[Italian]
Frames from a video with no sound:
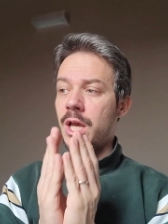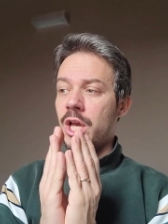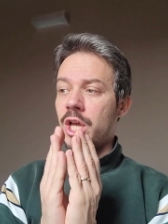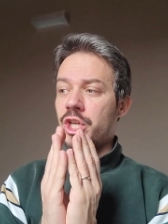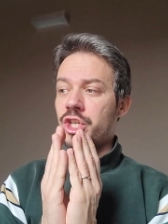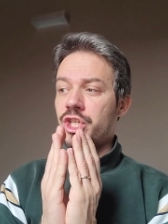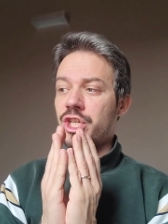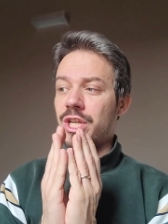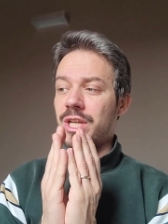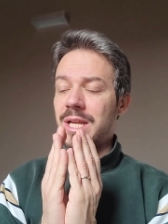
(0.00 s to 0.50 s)

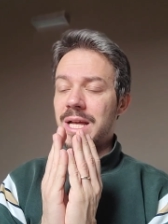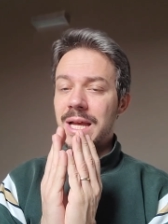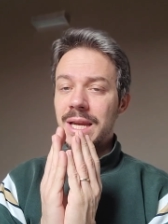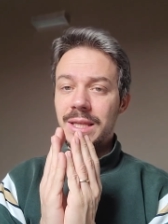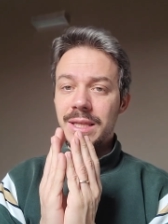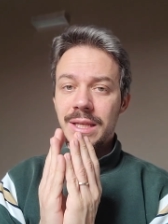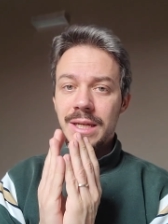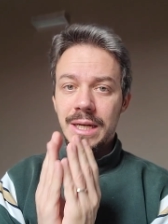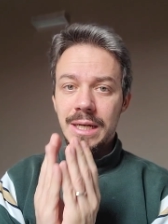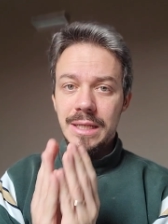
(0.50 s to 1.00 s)

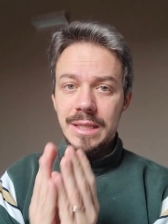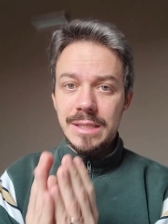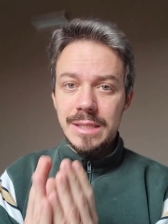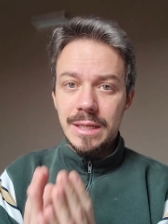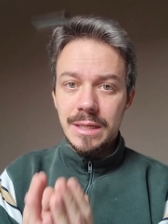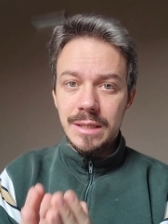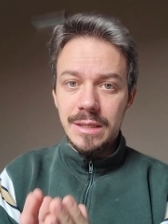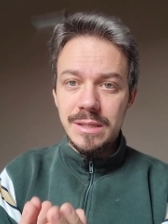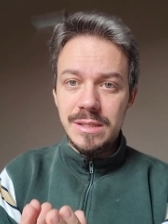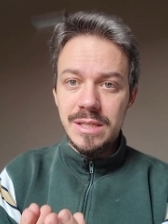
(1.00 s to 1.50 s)
scenari da
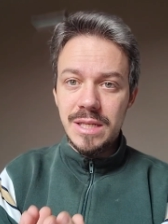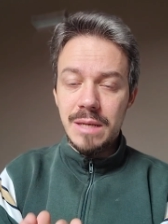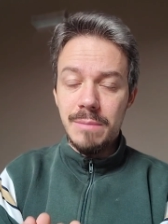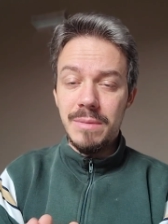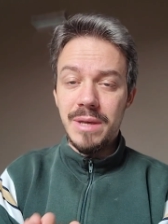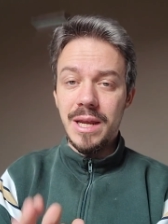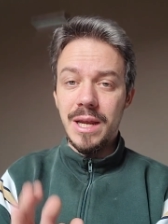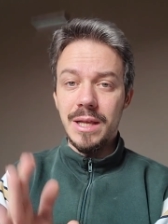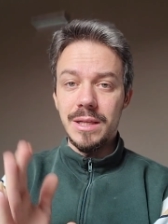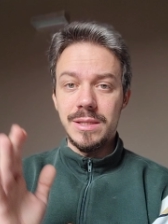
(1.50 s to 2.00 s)
analizzare
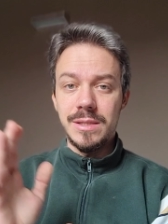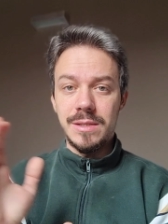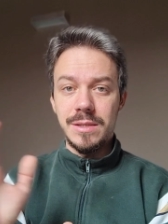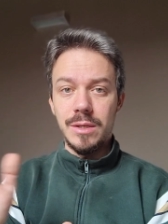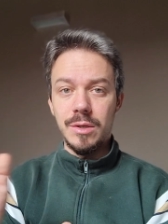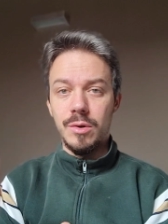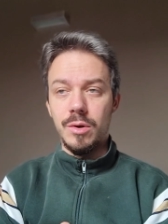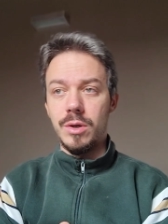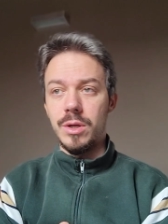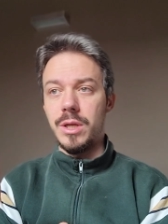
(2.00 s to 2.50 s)
insieme,
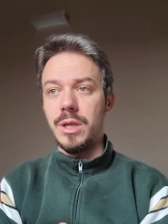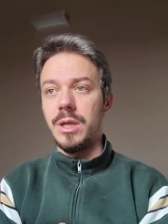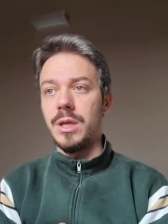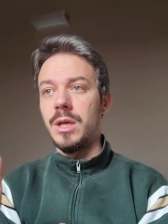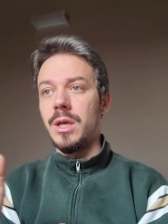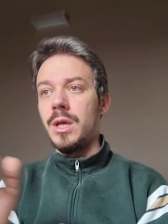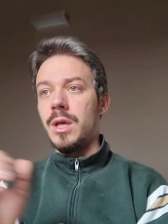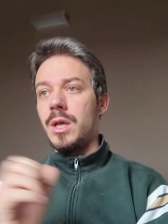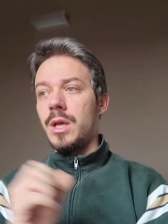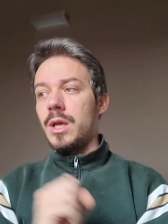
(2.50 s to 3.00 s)

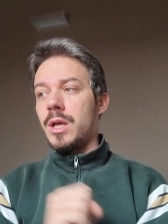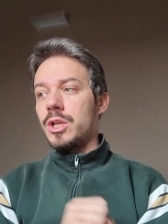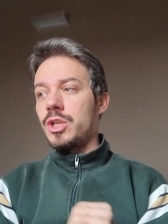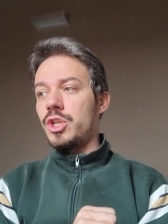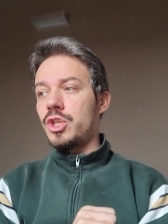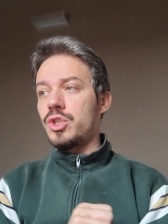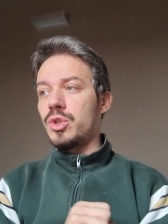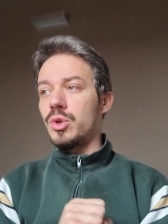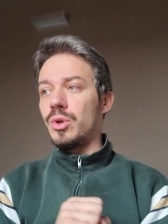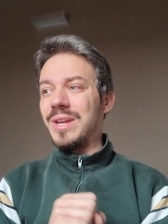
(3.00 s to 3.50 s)
reazioni,
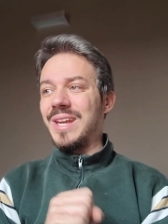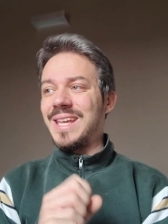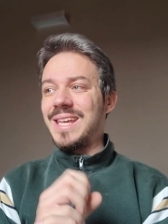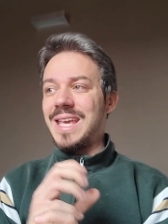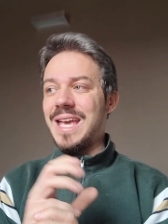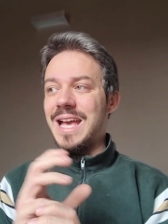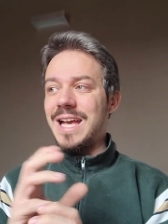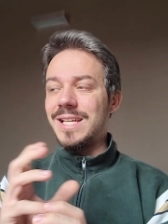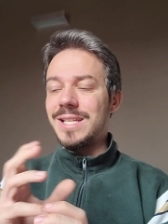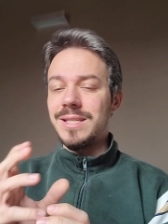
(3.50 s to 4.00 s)
ci sono
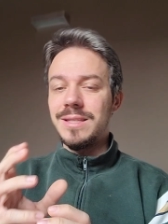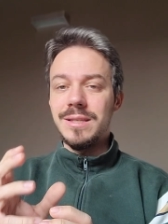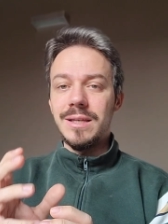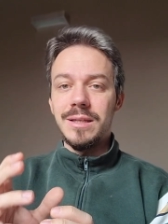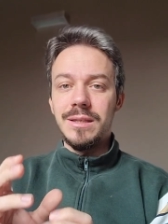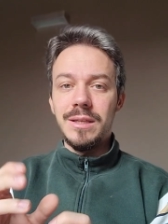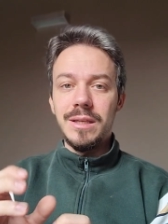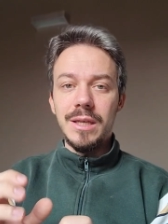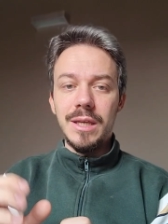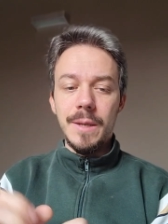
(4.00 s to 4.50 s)

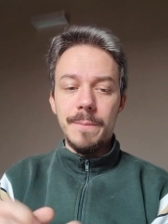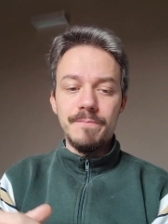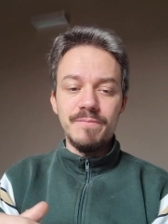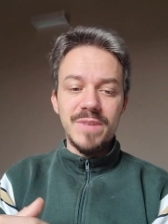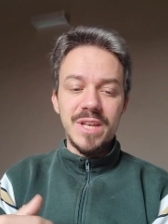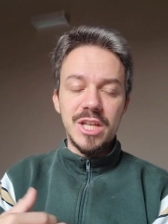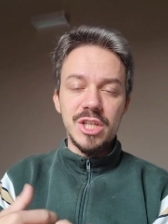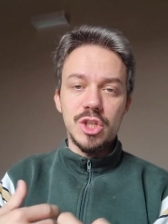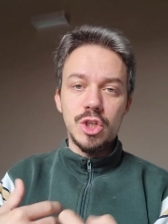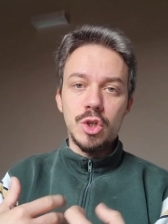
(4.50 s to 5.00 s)
richieste
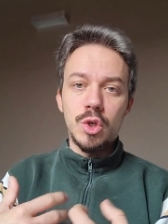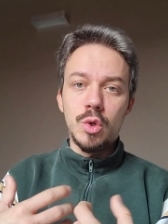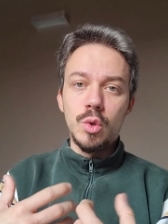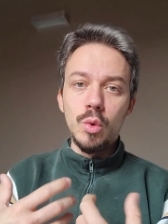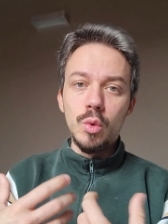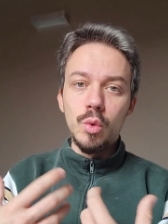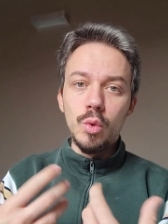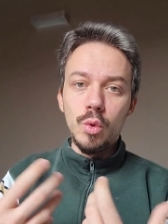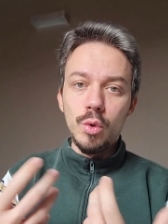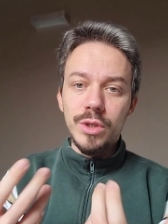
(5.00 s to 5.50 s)
di
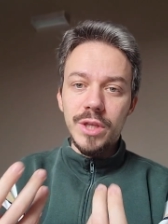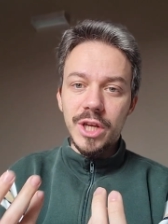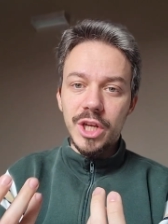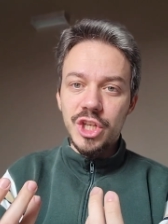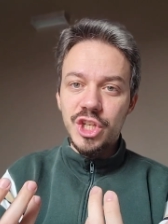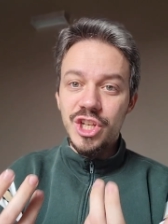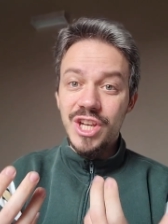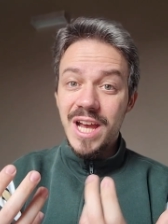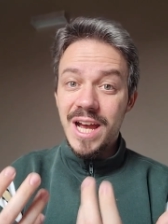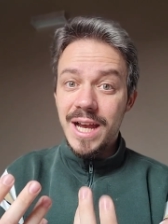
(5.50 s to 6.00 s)

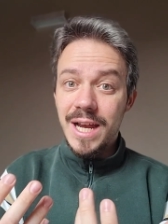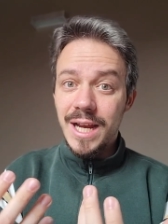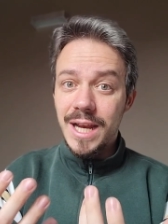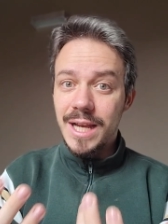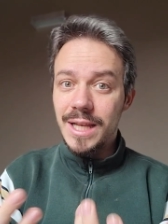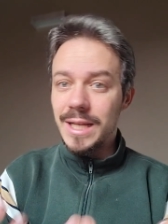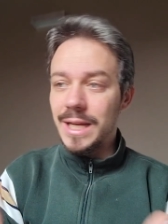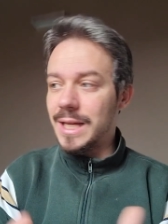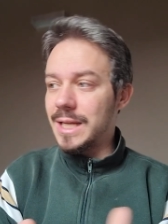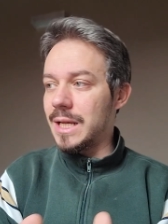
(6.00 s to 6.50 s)
escluderci
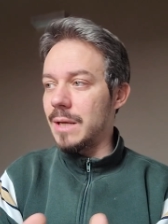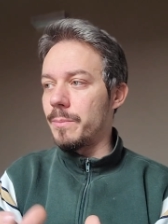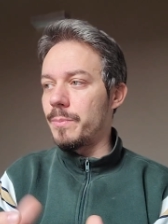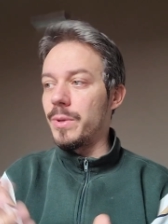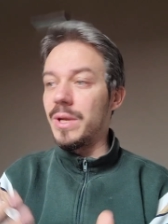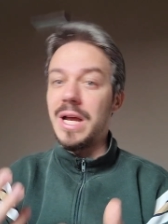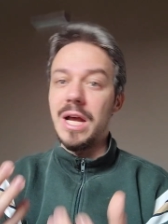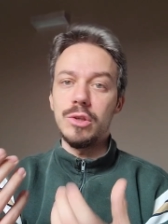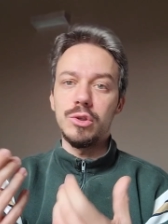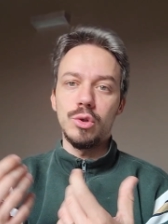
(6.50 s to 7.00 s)
anche dal
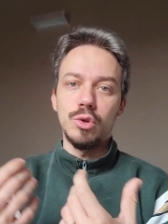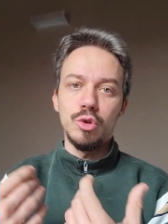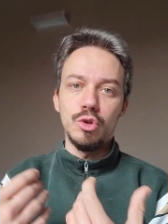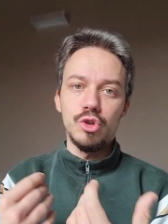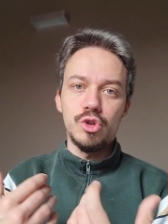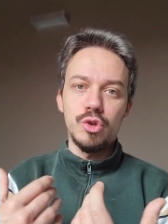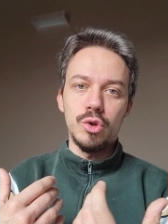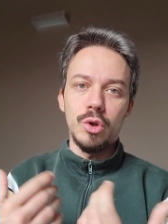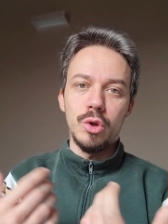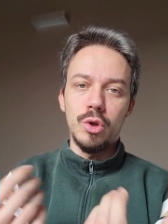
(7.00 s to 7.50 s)
campionato,
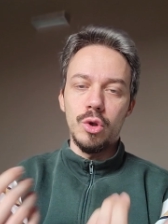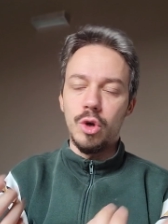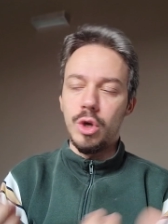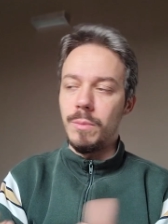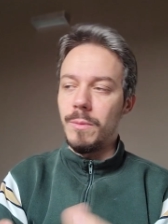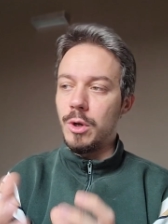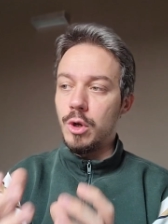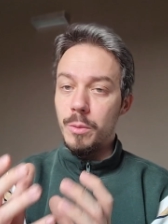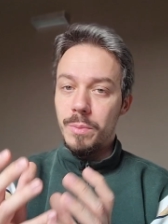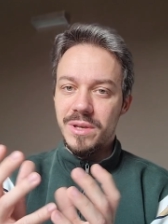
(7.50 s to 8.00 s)
non solo
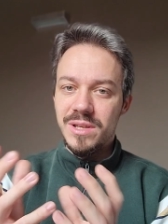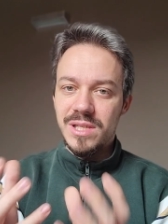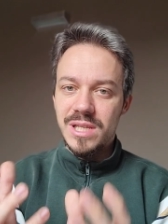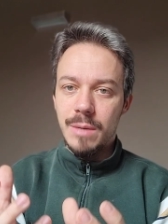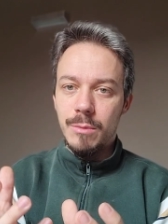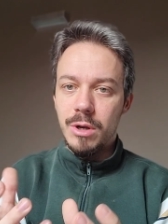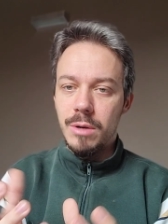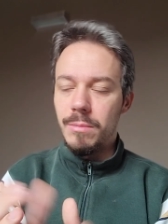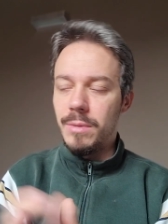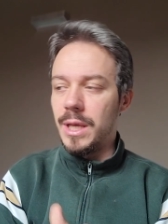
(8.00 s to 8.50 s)
noi, ma noi
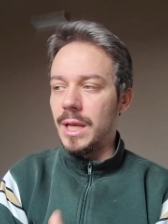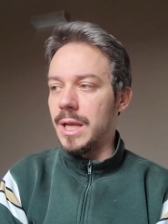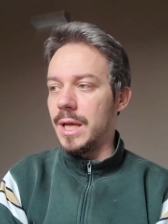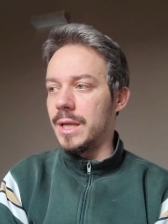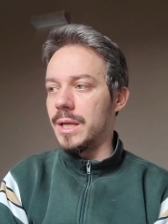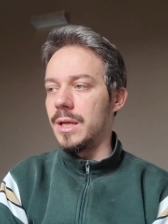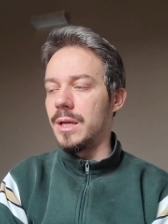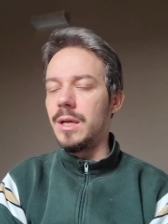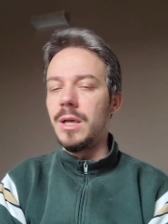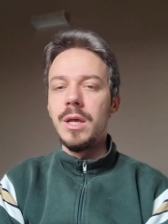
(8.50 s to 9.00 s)
pensiamo al
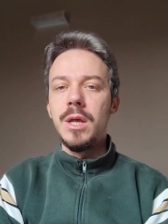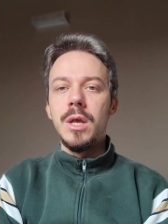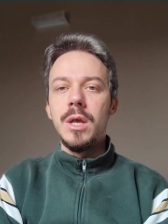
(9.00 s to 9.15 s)
Milan.